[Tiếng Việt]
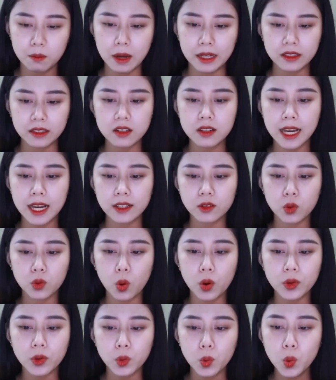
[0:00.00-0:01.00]
Bà thương anh
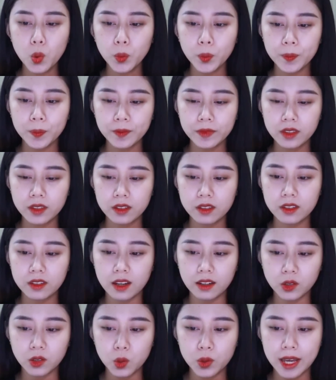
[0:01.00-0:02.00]
côi cút,
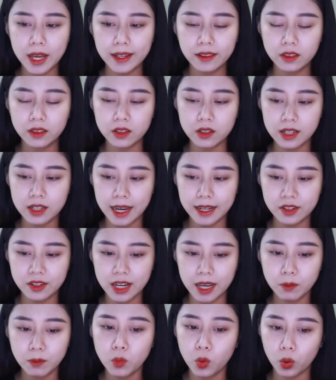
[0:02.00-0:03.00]
nhận nuôi anh từ trại
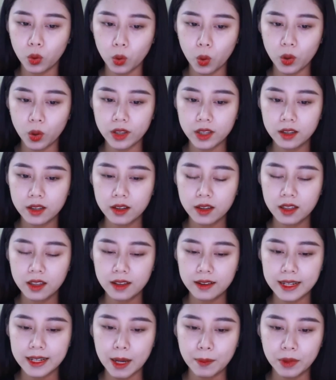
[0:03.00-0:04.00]
trẻ mồ côi.
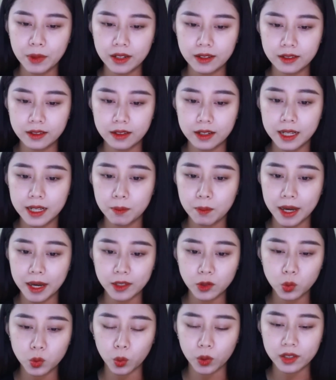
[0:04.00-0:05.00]
Năm mình lên
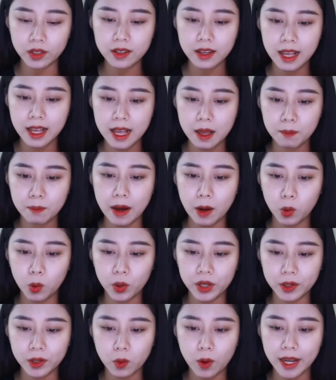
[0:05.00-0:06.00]
7 tuổi, bà
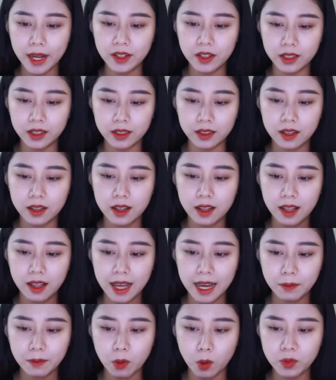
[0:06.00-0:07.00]
Huệ qua đời,
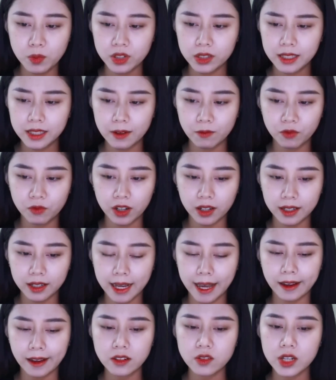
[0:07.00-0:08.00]
anh bỗng trở thành vật
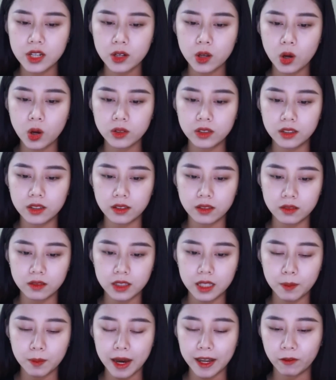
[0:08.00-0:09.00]
cản trên con đường
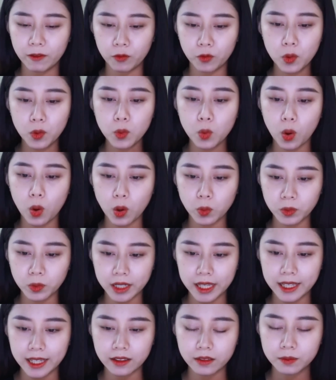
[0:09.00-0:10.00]
tìm hạnh phúc của ông
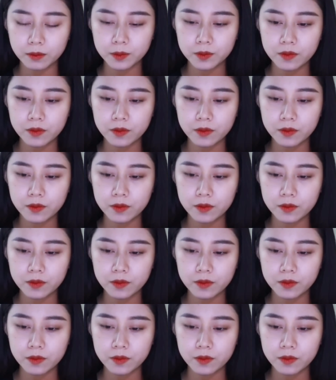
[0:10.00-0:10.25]
Kiên.